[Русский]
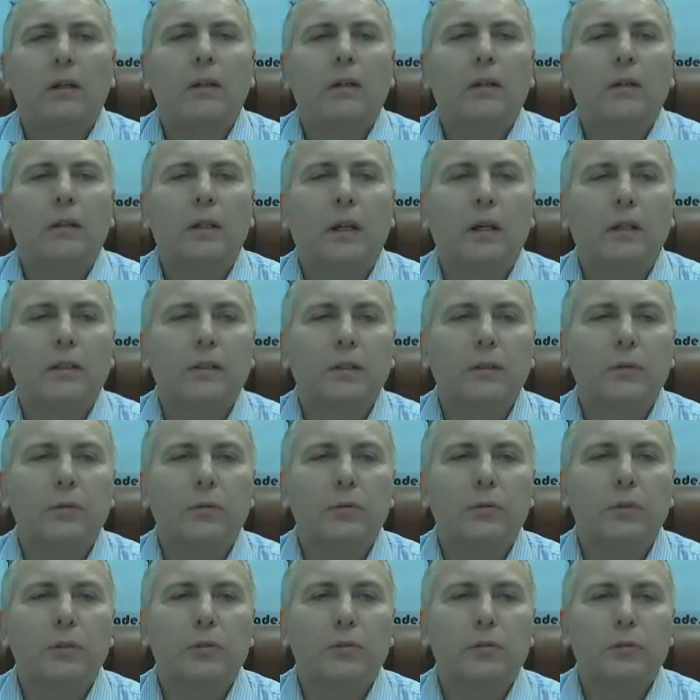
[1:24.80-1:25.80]
Так,
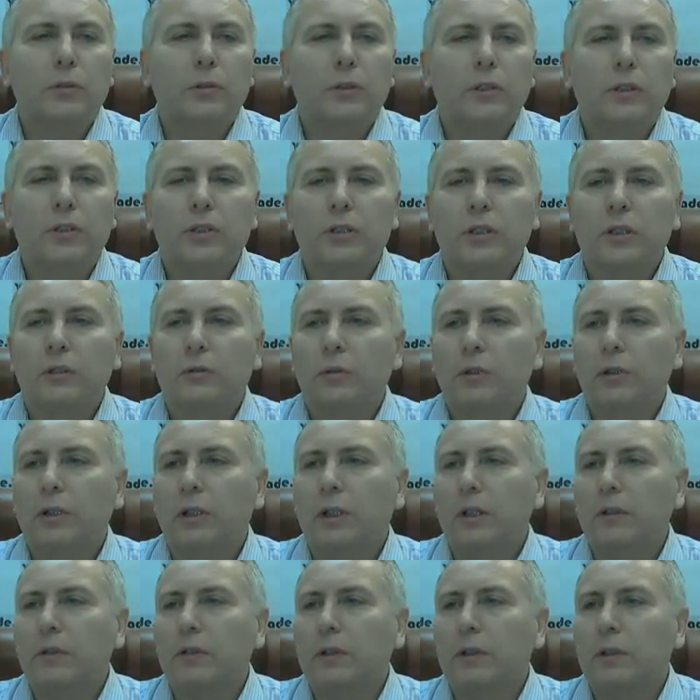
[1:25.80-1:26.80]
секундочку, это часовой
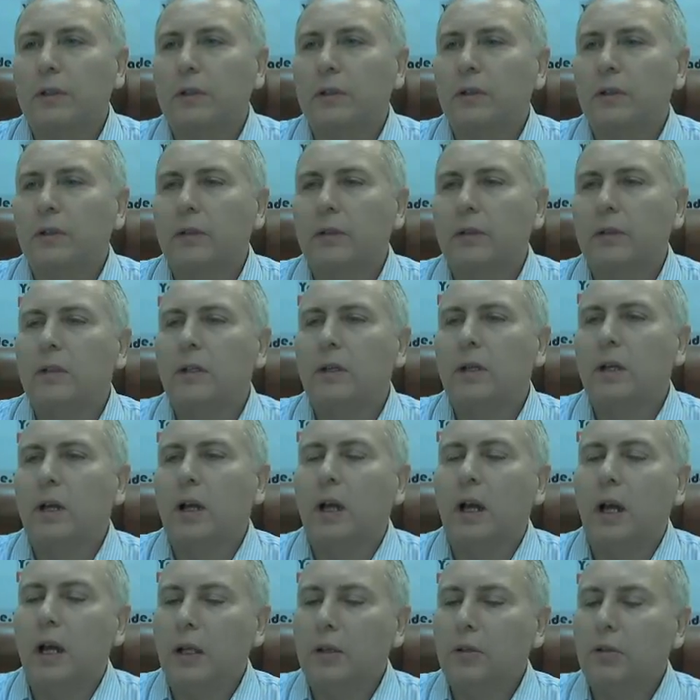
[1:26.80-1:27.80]
график.
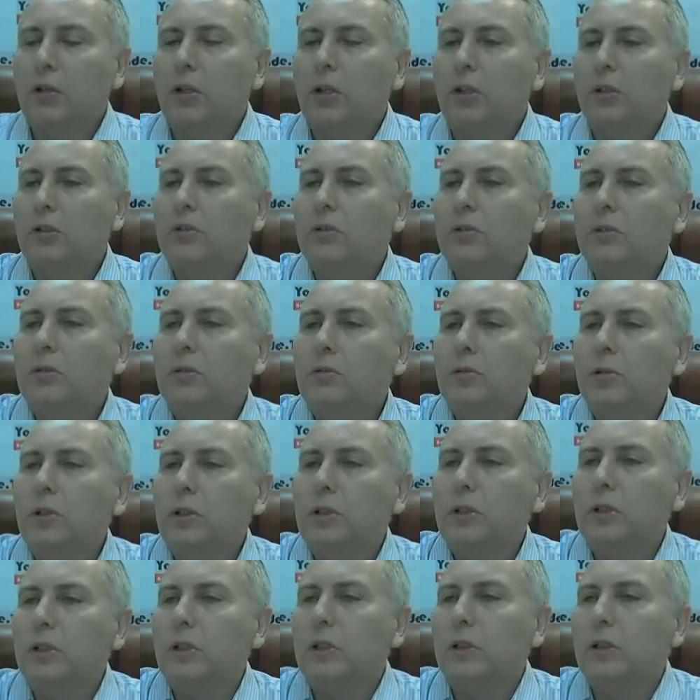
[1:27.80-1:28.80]
А нет,
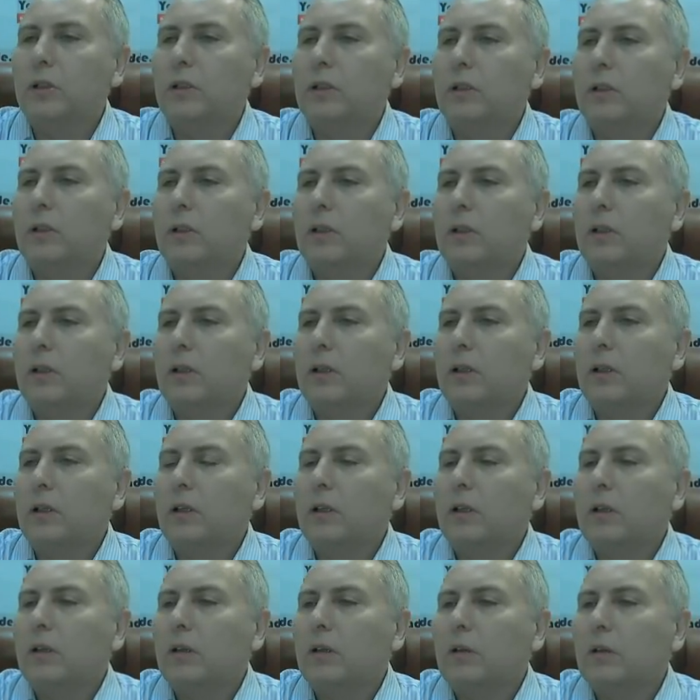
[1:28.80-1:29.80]
слушайте,
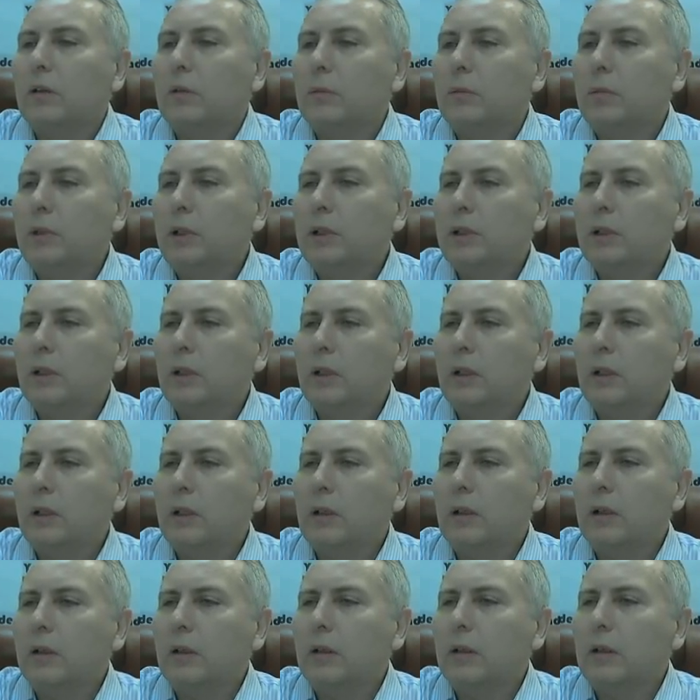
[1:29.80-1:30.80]
мы-то
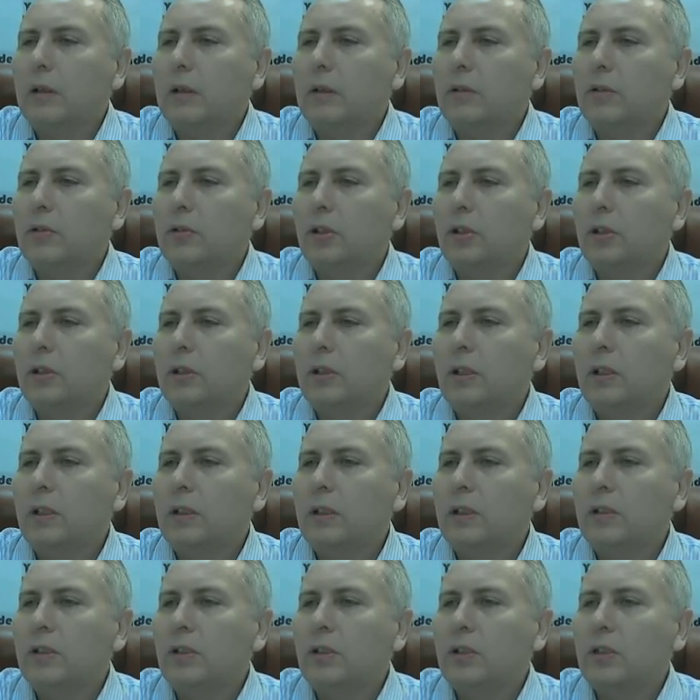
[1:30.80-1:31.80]

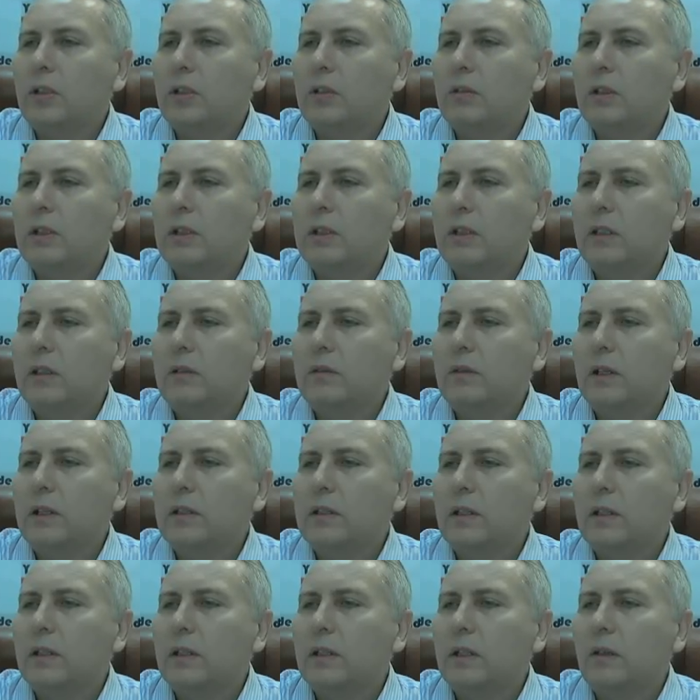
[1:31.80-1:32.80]

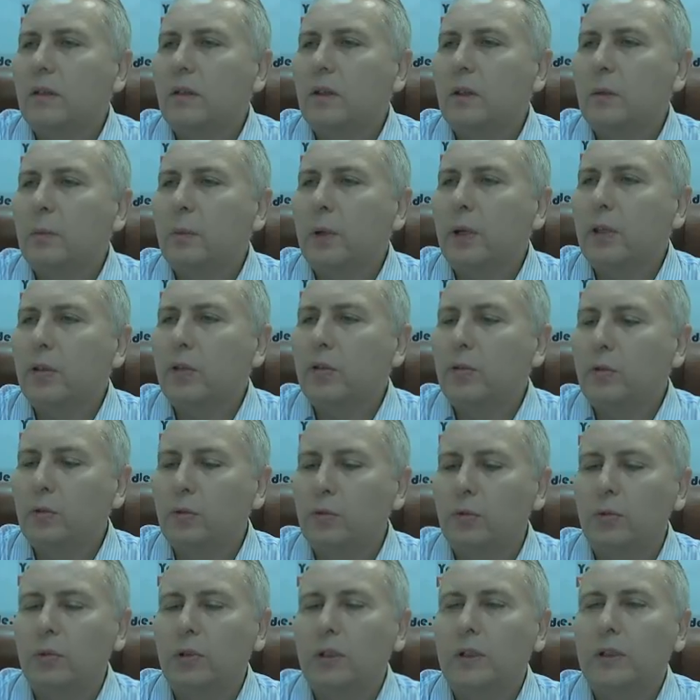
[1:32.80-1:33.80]
4229 по
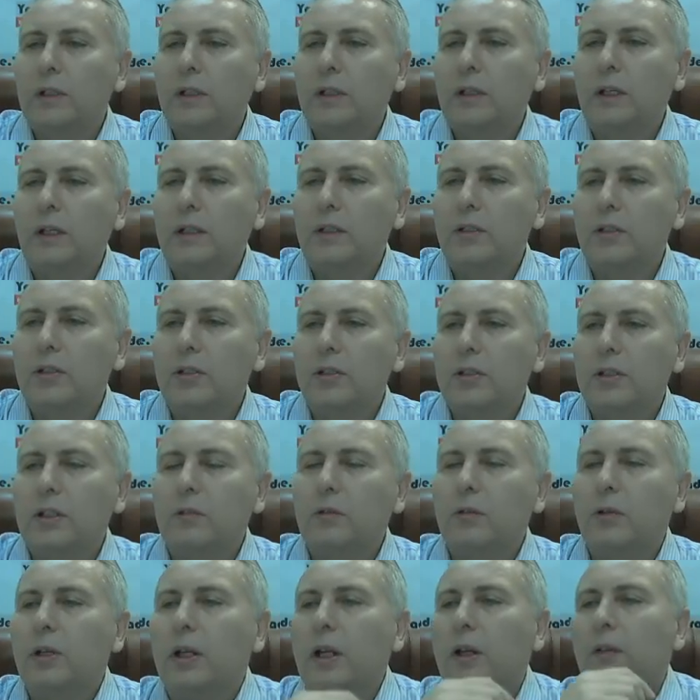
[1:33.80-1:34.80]
дню, это я
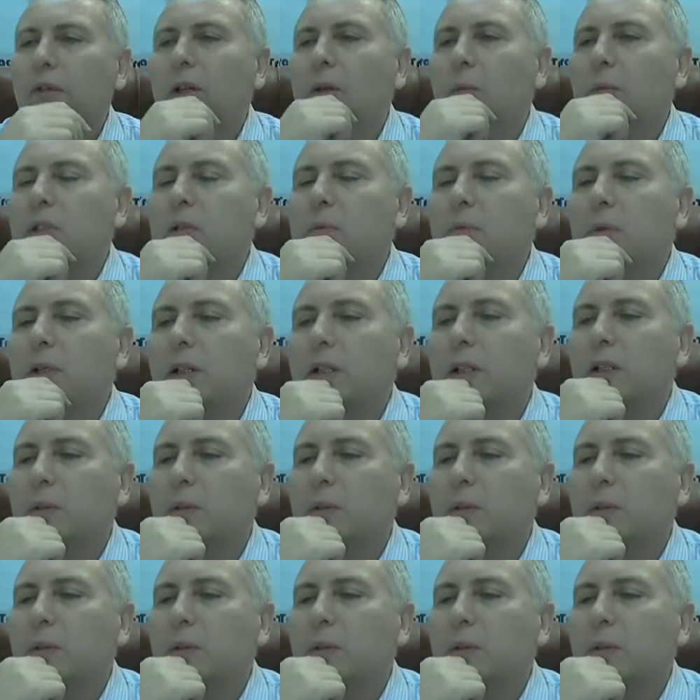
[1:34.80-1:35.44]
часовой график посмотрел,